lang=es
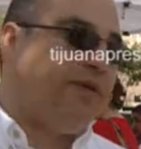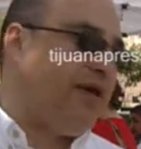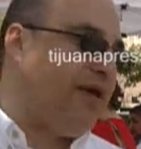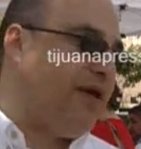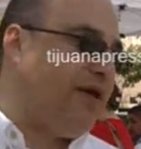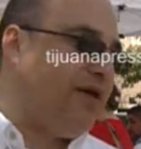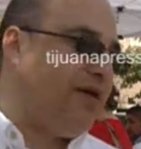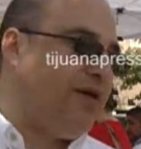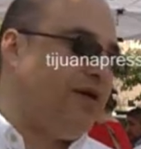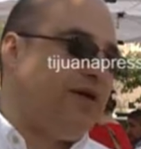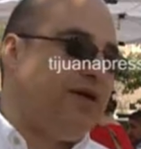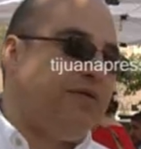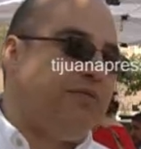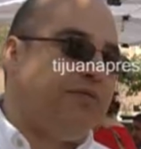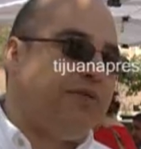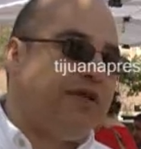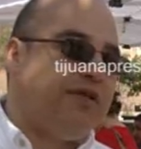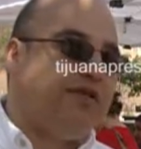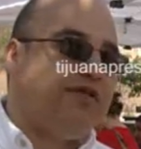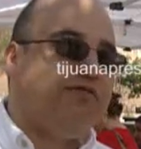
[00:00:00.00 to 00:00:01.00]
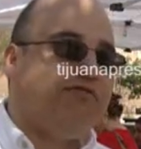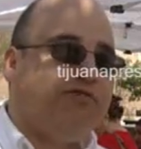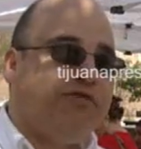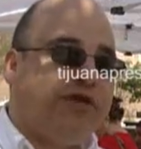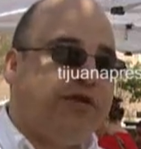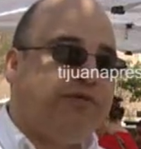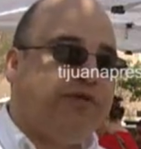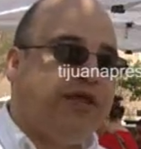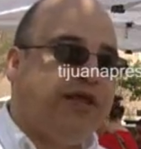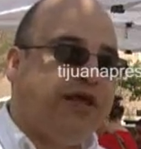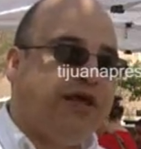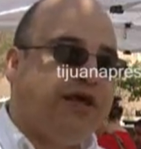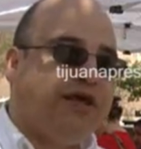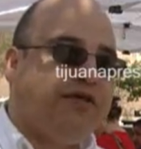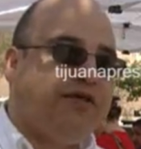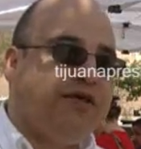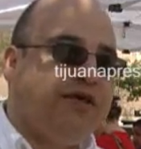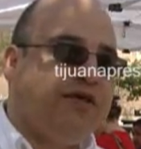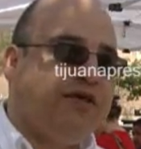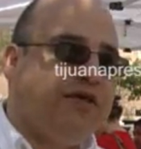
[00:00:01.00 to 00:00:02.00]
ve más la
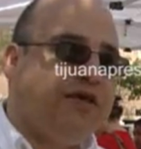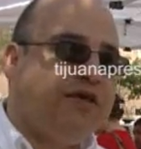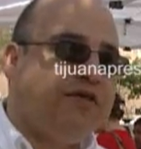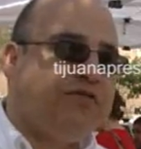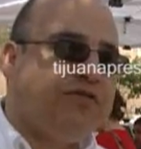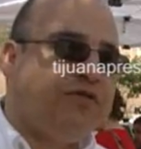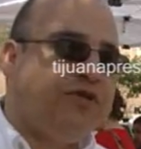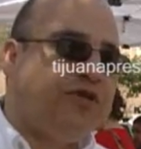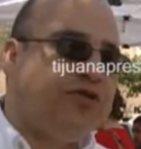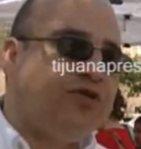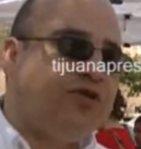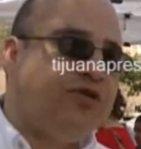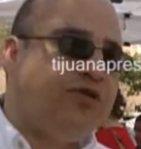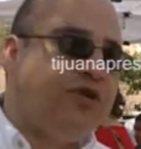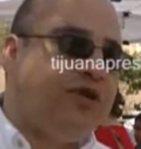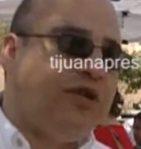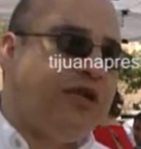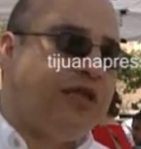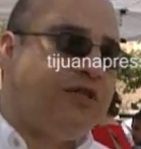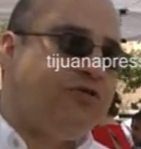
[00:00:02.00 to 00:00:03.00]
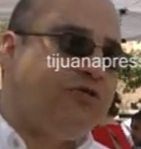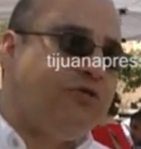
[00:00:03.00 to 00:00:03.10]
enfermedad y sobre todo la